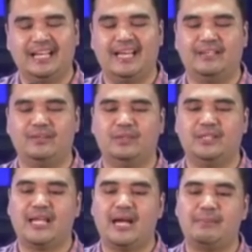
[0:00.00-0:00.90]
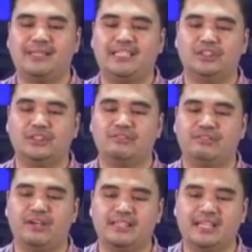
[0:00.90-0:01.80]
ayan ho, na dapat ay
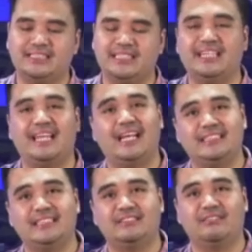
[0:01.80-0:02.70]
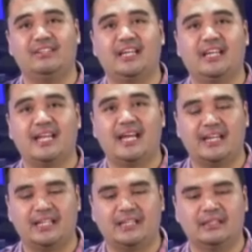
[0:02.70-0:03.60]
certified ng isang licensed
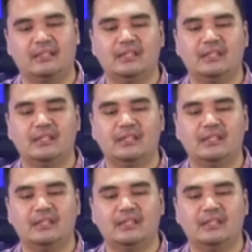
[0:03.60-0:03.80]
veterinarian.